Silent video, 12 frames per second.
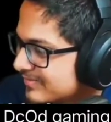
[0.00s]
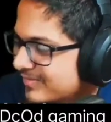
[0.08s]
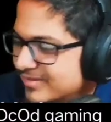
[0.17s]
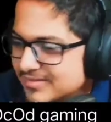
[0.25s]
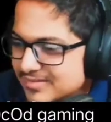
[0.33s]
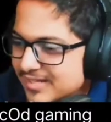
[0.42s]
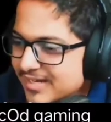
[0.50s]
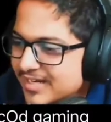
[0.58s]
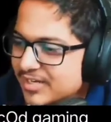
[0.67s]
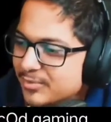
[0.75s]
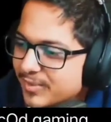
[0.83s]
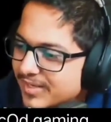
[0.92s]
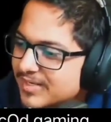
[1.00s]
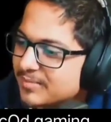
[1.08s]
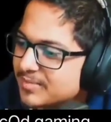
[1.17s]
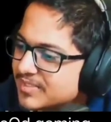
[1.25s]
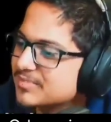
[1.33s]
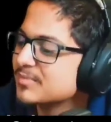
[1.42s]
वन से लेके ट्वेल्व के
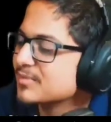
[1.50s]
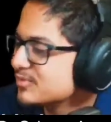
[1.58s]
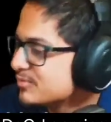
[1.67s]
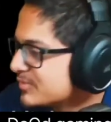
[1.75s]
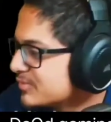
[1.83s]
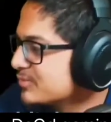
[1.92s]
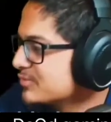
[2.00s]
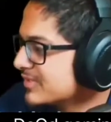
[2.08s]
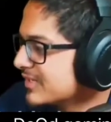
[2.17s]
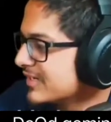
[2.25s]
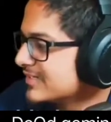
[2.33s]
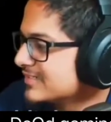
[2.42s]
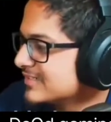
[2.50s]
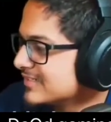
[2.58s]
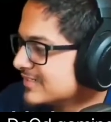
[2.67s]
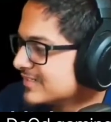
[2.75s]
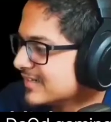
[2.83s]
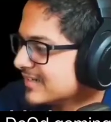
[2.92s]
बीच में तो तुम्हें खुश रहना चाहिए
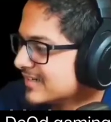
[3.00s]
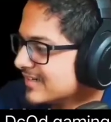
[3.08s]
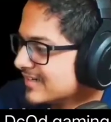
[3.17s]
ठीक है